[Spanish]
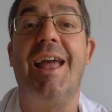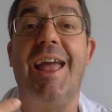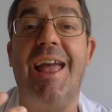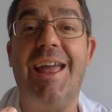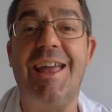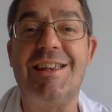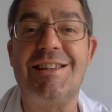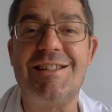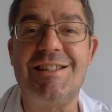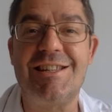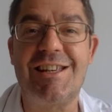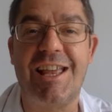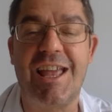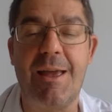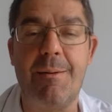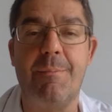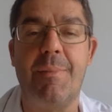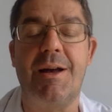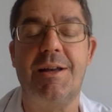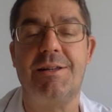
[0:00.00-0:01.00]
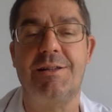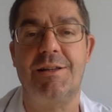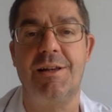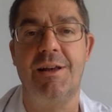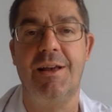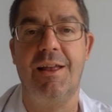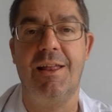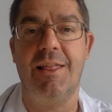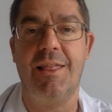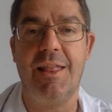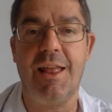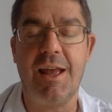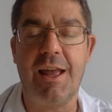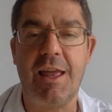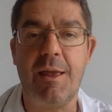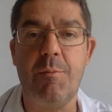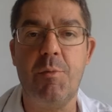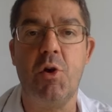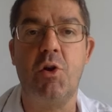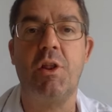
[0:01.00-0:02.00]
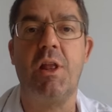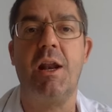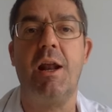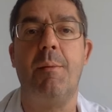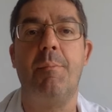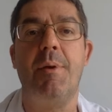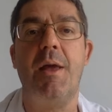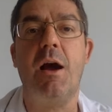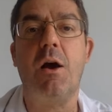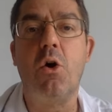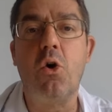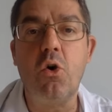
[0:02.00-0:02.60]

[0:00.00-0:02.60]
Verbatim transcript: esquemas de quimioterapia